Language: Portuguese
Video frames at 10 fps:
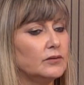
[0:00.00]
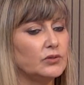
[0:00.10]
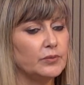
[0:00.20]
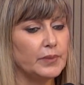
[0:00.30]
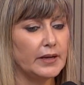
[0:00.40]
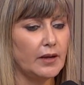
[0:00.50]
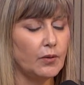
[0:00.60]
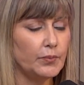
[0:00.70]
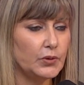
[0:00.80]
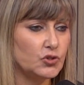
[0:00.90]
também é
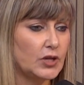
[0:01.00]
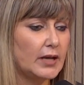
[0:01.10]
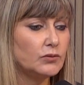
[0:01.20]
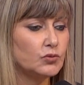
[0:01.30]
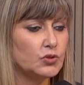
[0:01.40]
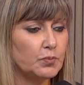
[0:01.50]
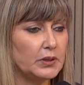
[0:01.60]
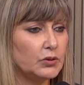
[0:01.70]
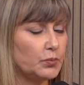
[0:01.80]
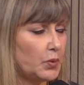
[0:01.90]
um projeto de
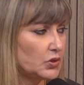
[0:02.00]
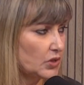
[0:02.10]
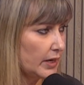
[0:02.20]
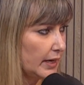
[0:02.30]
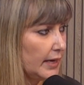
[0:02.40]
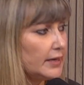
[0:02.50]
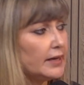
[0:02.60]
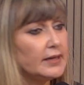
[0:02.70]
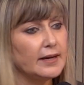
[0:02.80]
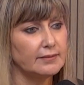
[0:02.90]
plano pós-carreira
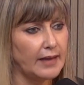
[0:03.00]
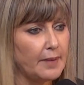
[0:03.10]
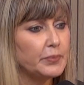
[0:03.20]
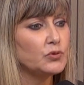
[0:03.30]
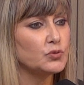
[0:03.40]
e até para